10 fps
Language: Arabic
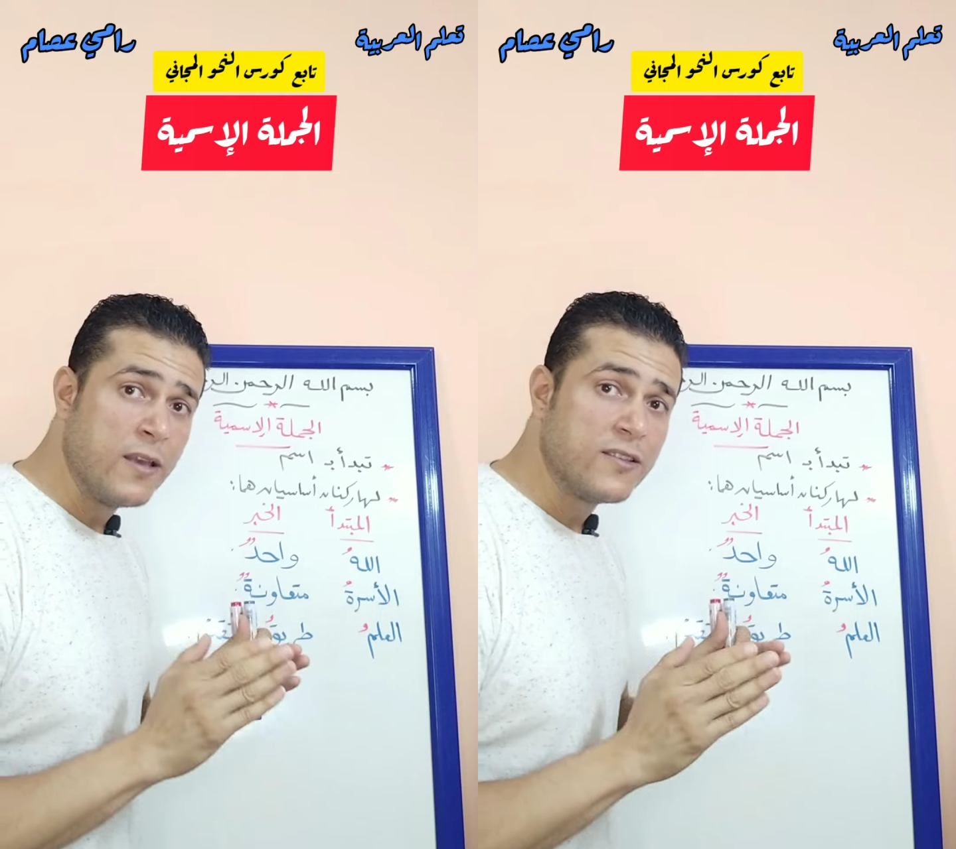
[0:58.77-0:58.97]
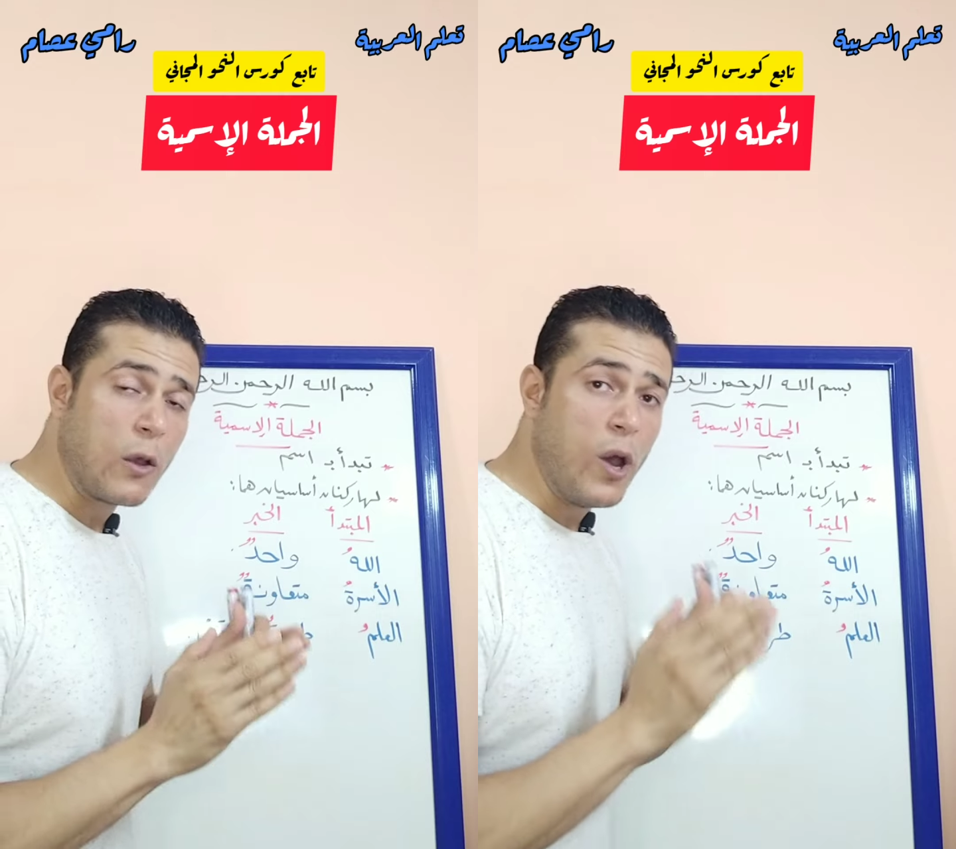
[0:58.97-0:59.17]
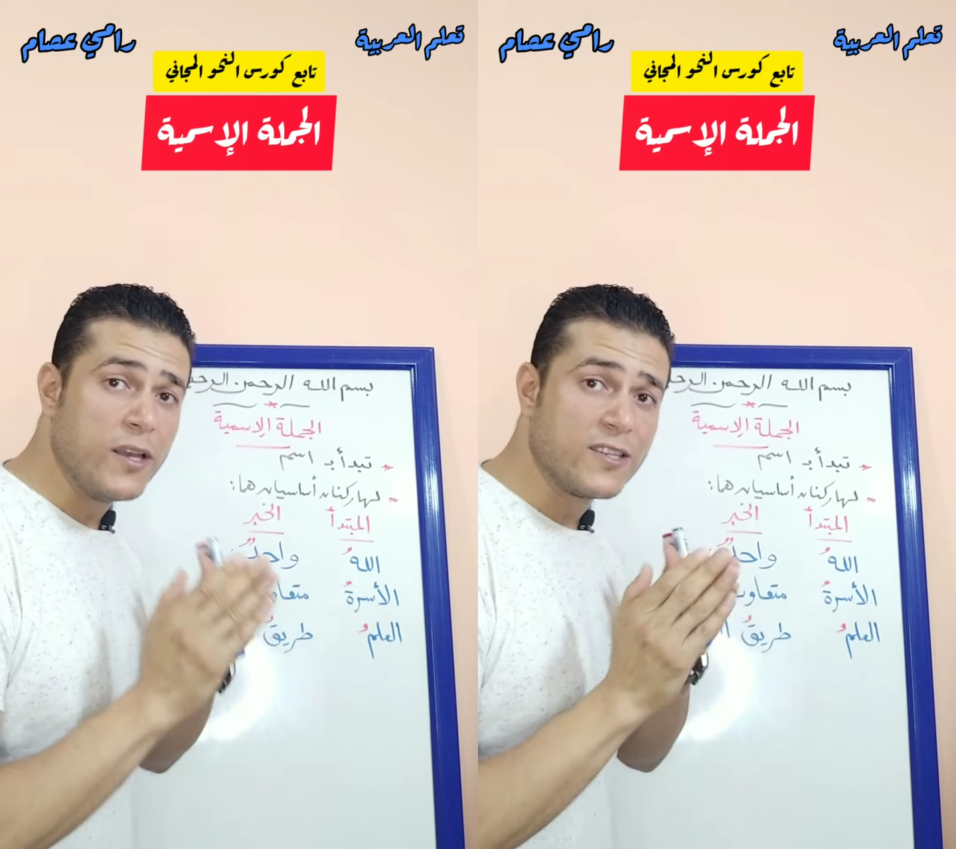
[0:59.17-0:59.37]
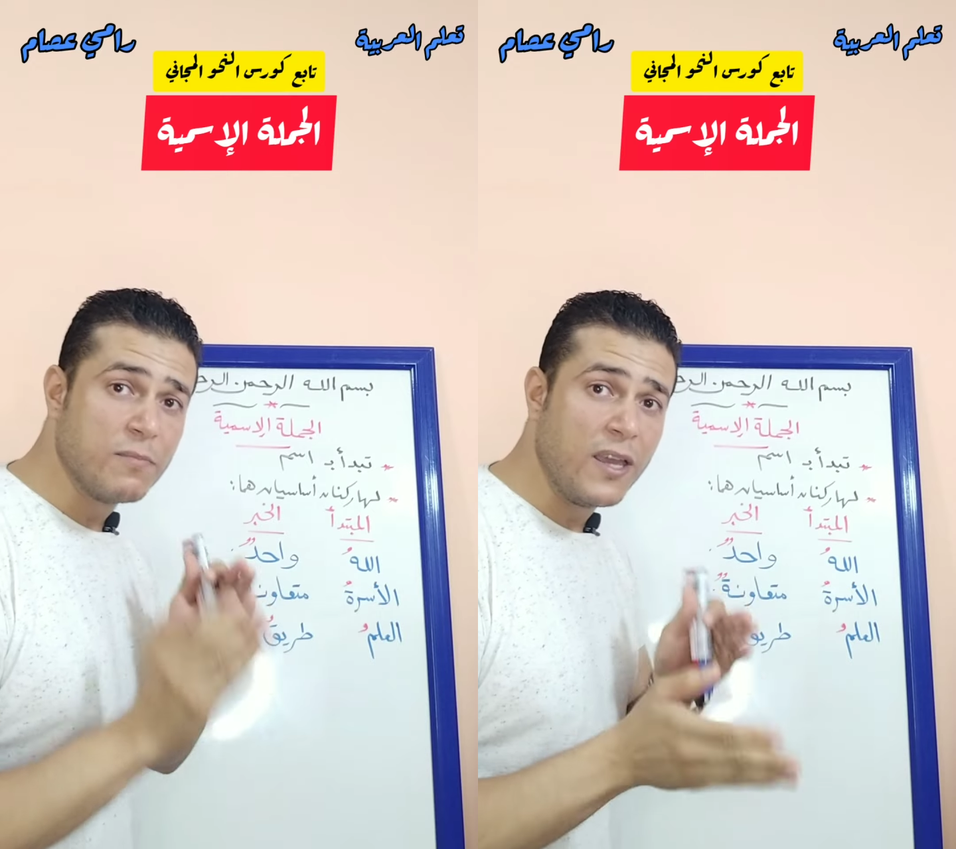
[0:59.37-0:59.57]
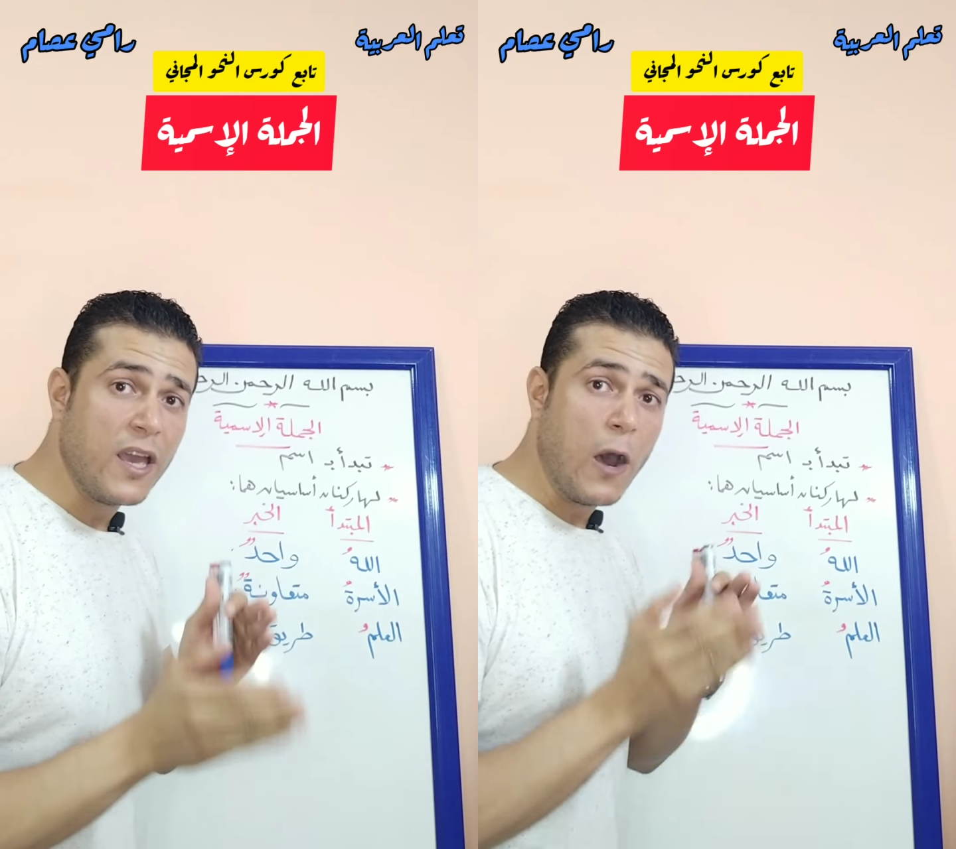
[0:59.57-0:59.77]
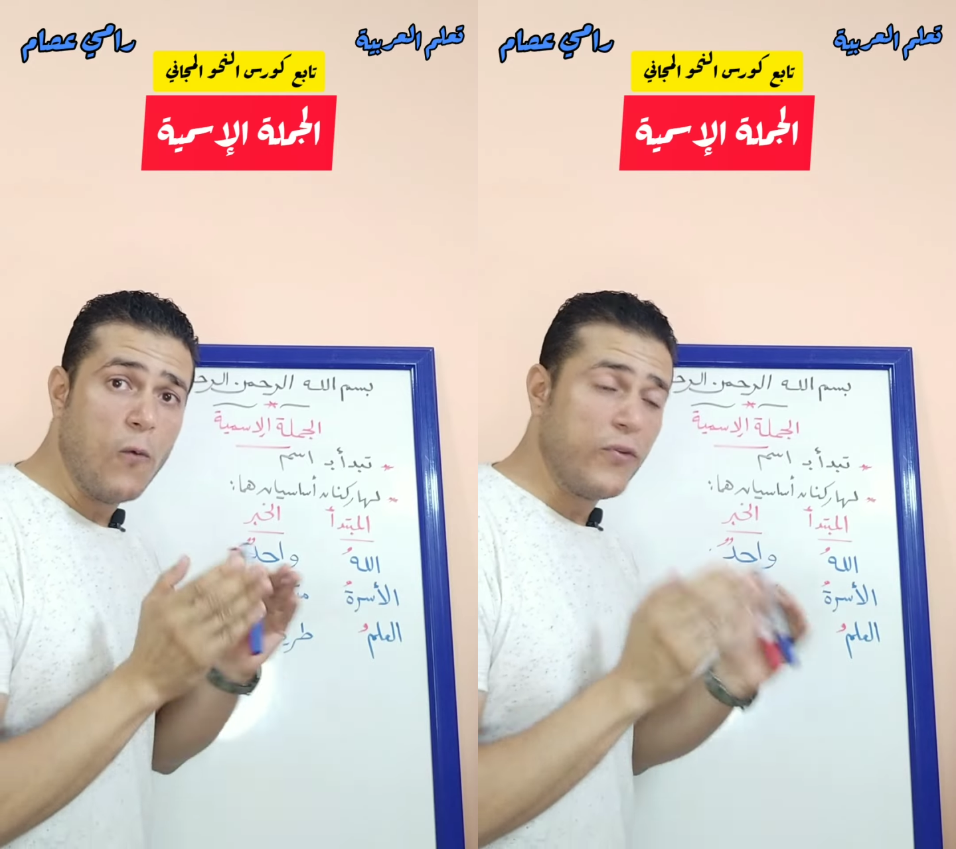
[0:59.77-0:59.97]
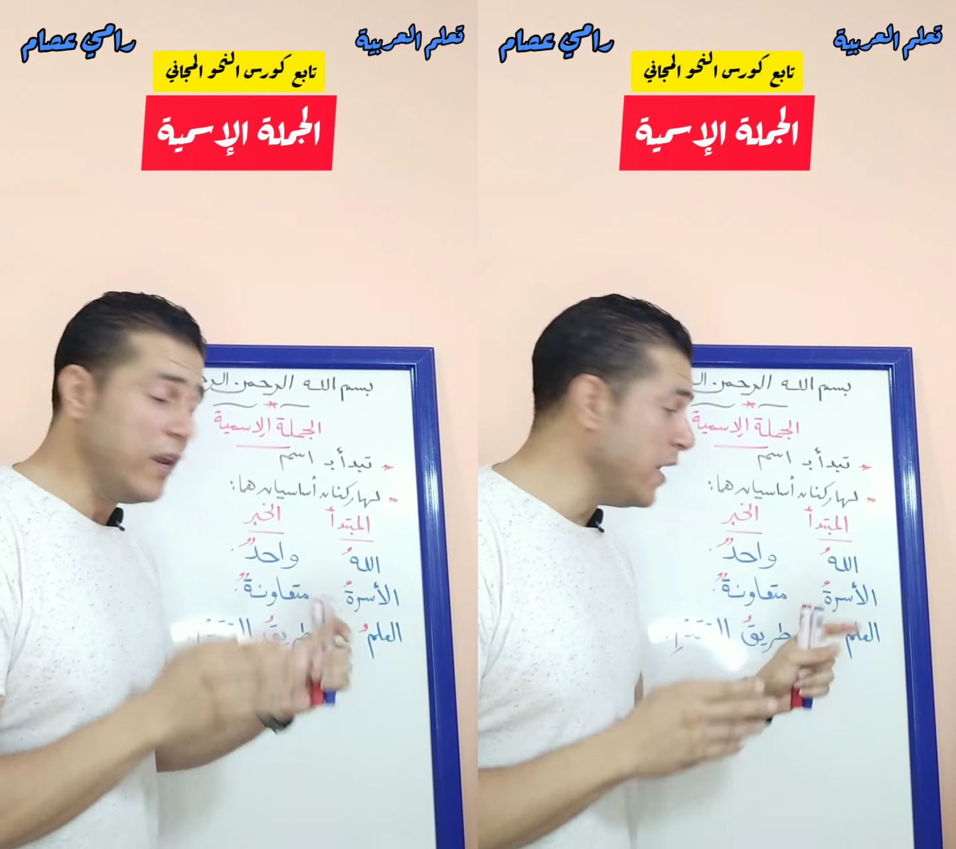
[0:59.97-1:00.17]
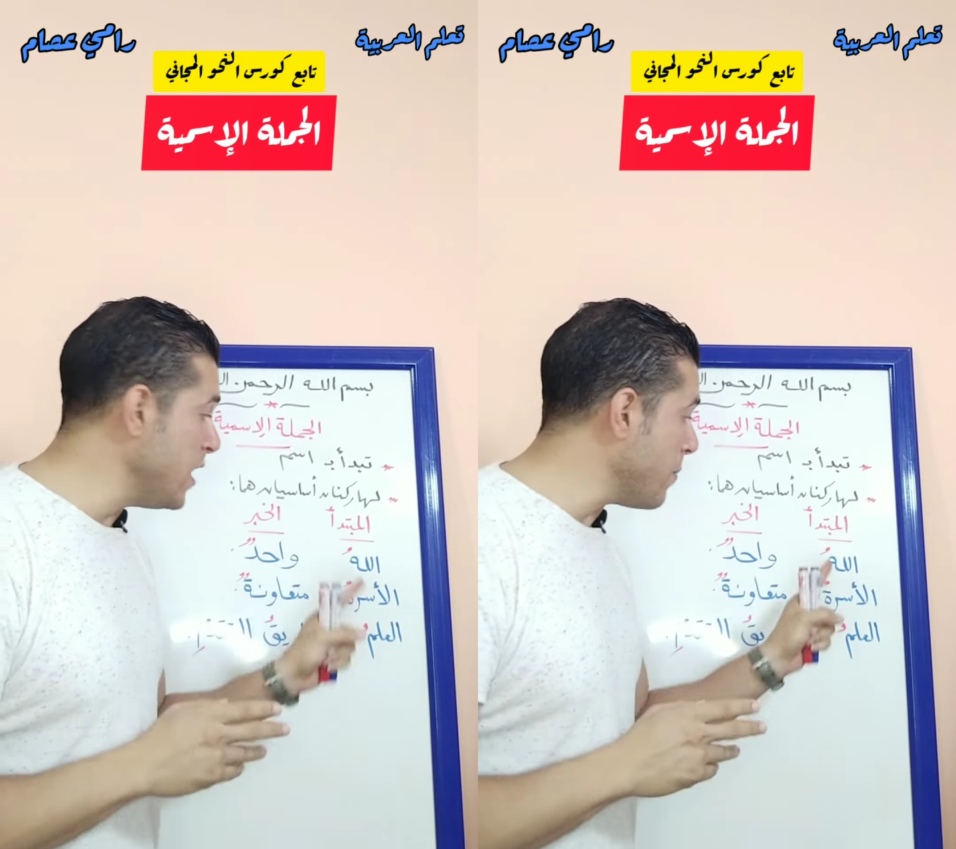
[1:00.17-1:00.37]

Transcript: سواء اسمية أو فعلية